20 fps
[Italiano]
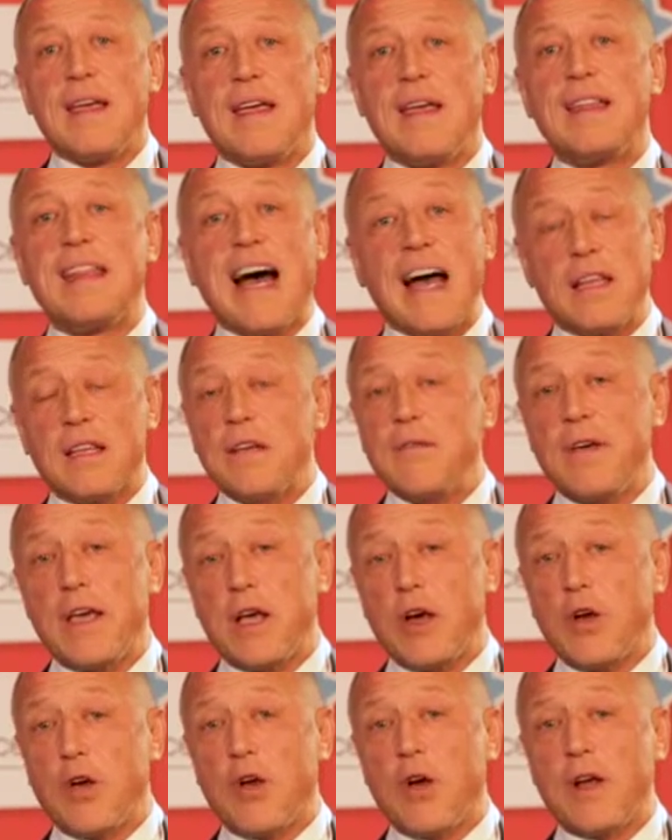I dati
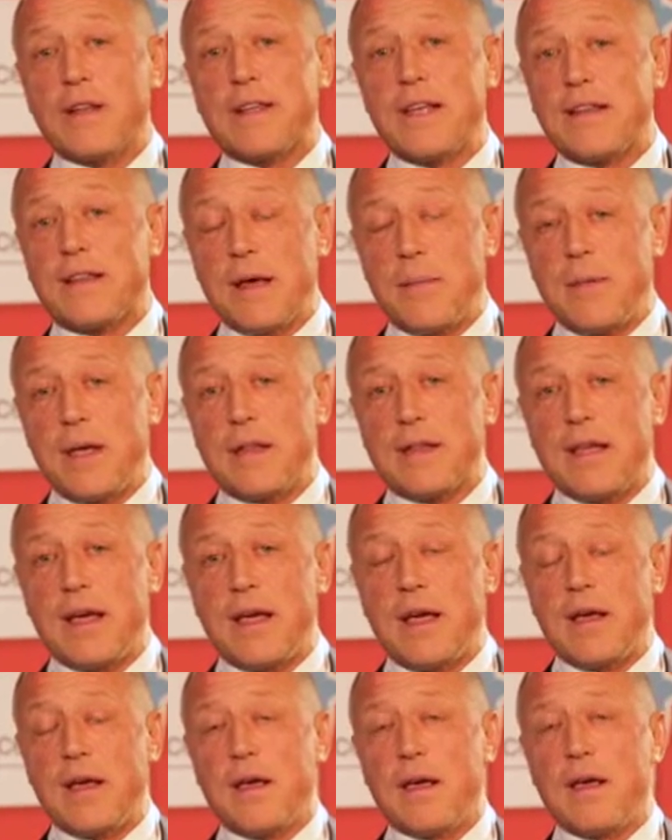vengono
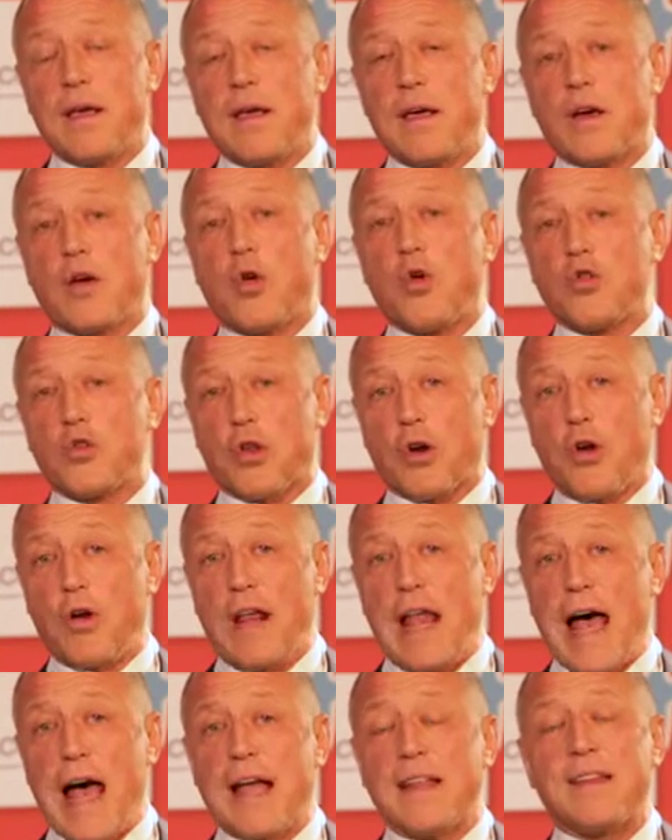attentamente
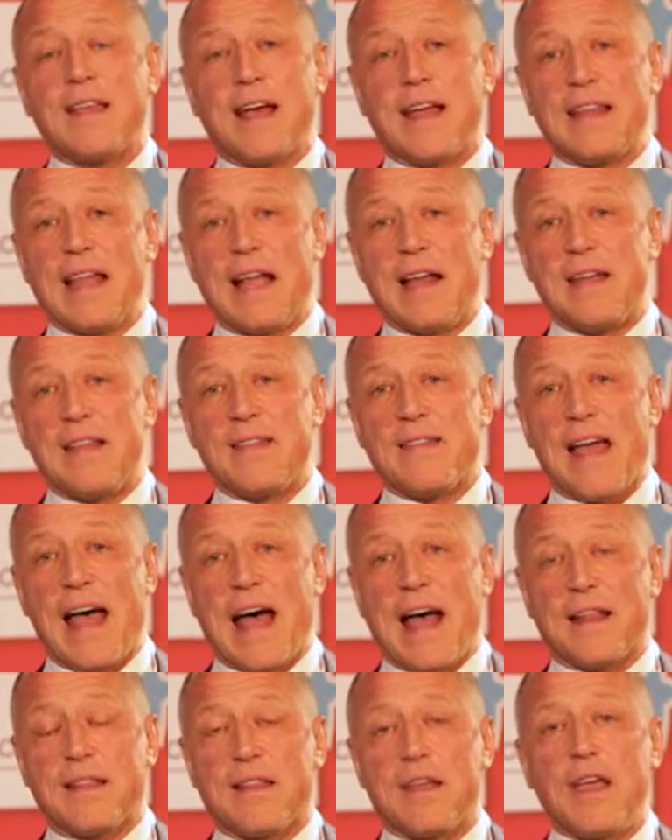controllati,
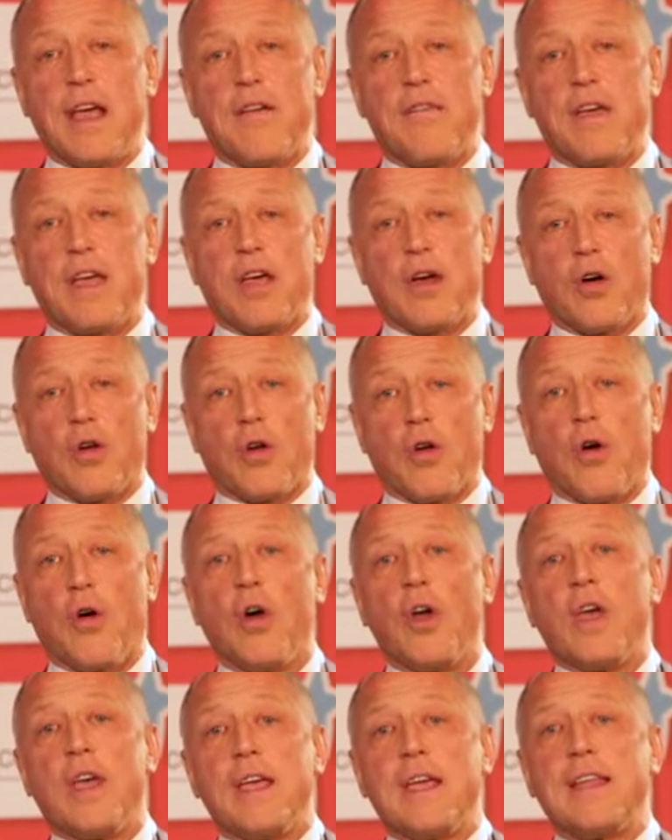analizzati e vengono
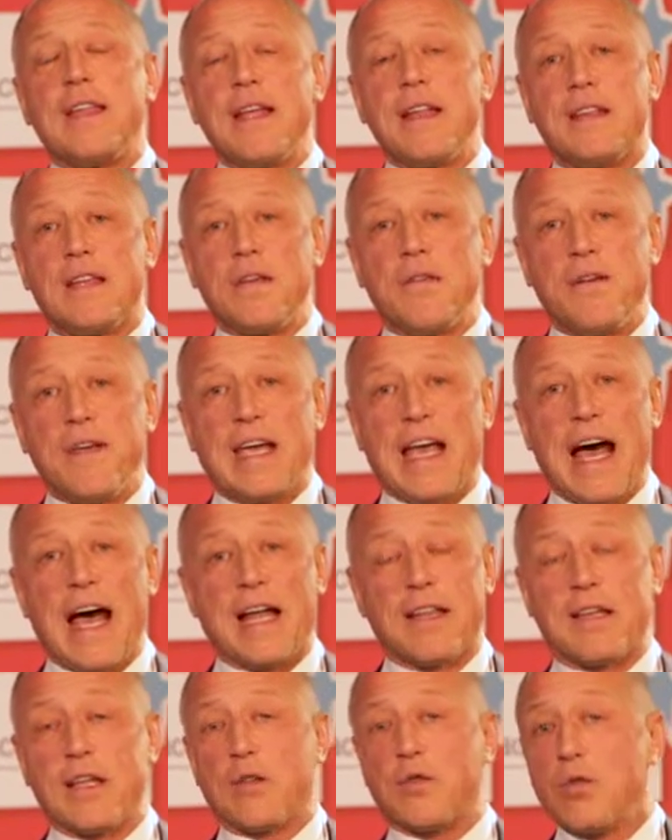
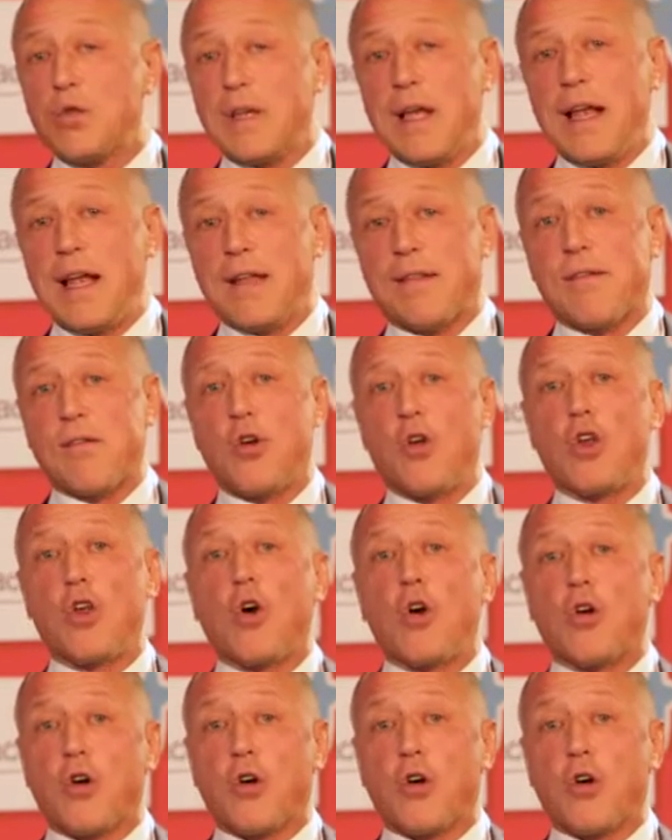identificate tutte le azioni o